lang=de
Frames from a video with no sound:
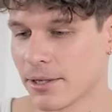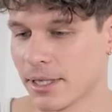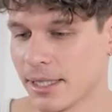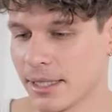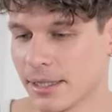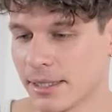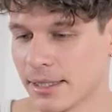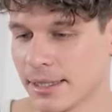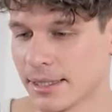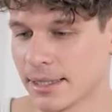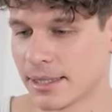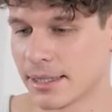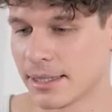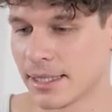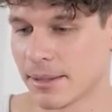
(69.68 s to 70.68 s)
soll,
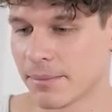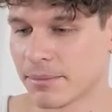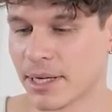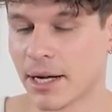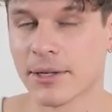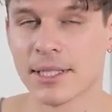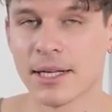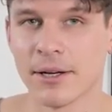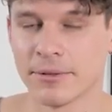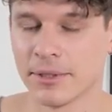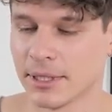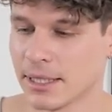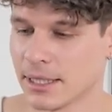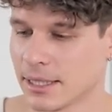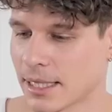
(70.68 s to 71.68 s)
ist den Browser
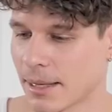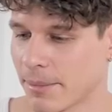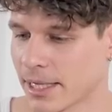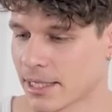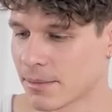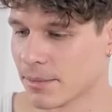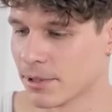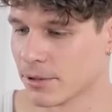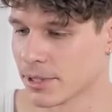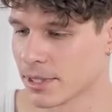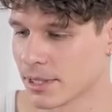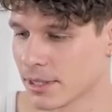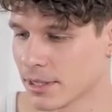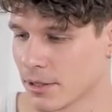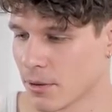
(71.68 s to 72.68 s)
öffnen, den ich am meisten
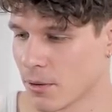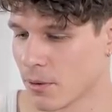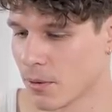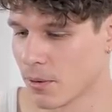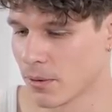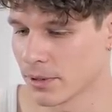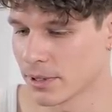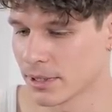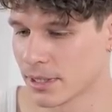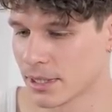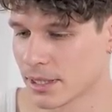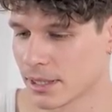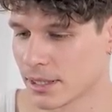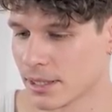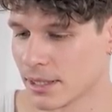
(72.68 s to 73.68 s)
benutze und
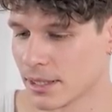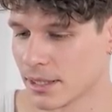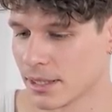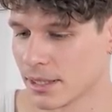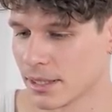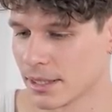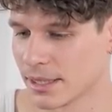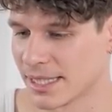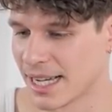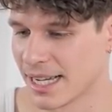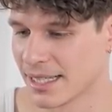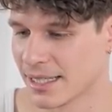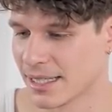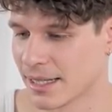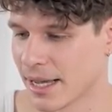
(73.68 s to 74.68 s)

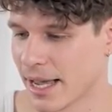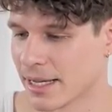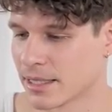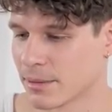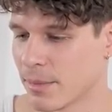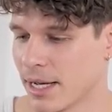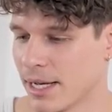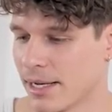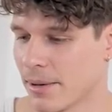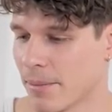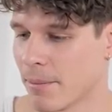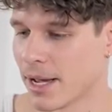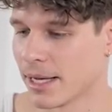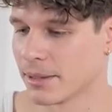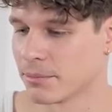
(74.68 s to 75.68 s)
dann erstmal
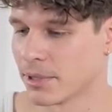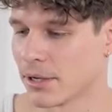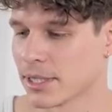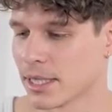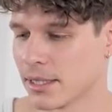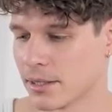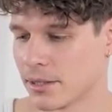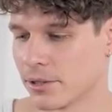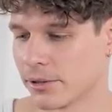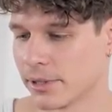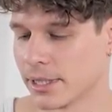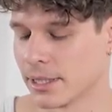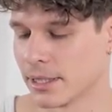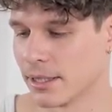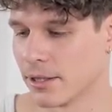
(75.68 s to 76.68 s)
meine Browser
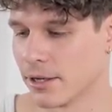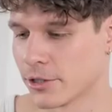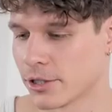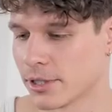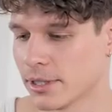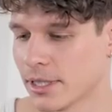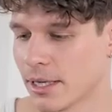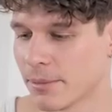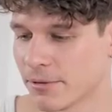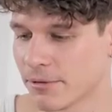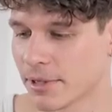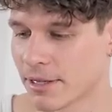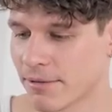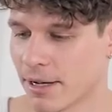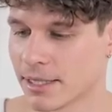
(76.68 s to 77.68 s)
History löschen, damit
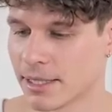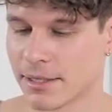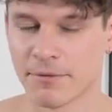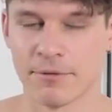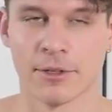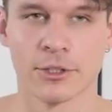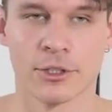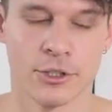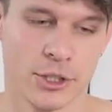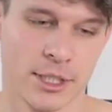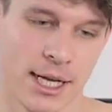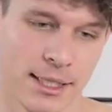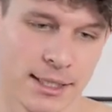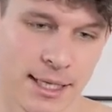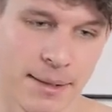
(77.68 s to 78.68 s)
wir quasi einen frischen
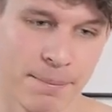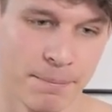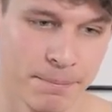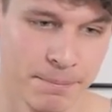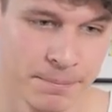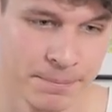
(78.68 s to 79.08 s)
Start haben.